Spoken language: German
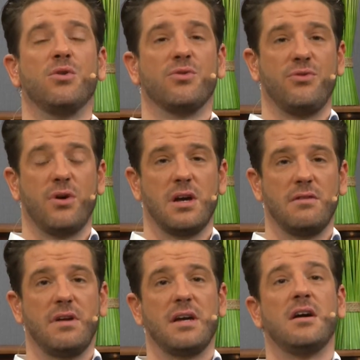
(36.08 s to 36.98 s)
und
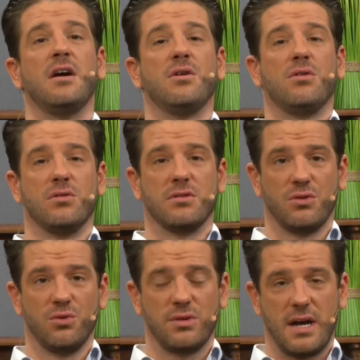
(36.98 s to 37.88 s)
Feuerwehr
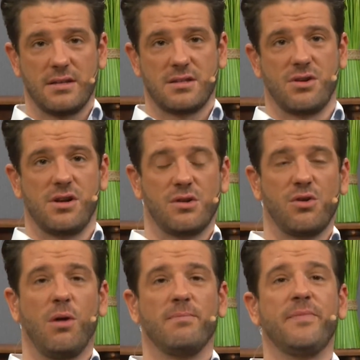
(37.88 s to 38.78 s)
und Notarzt sollten
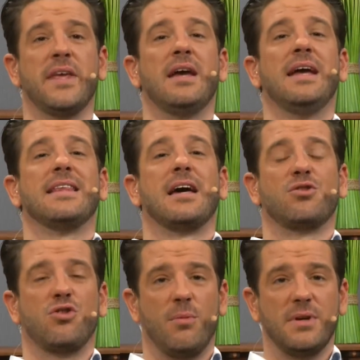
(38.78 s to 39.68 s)
kommen,
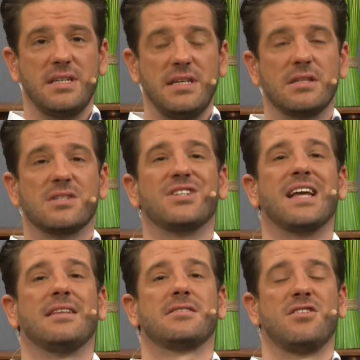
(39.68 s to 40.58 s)
dann kommen die, und das wird
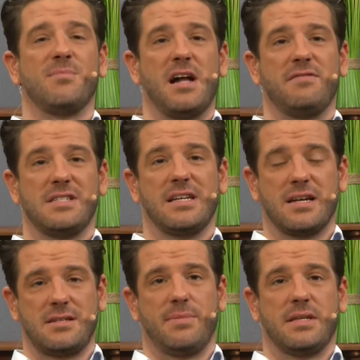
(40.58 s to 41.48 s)
ganz normal, wenn Sie
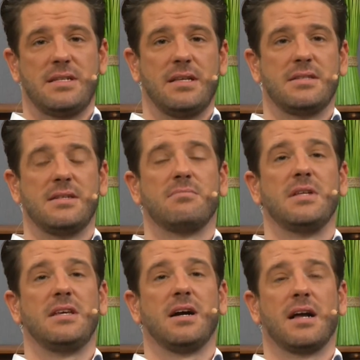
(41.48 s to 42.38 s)
Kassenpatient sind,
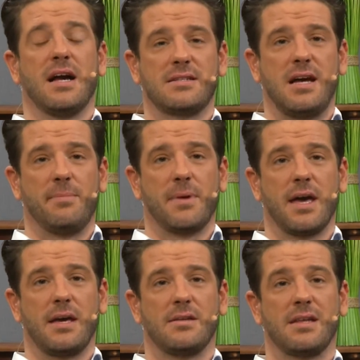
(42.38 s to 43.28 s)
mit Ihrer Kasse
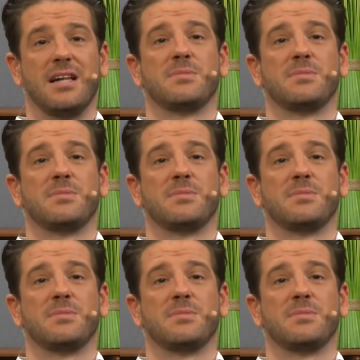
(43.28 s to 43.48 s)
abgerechnet.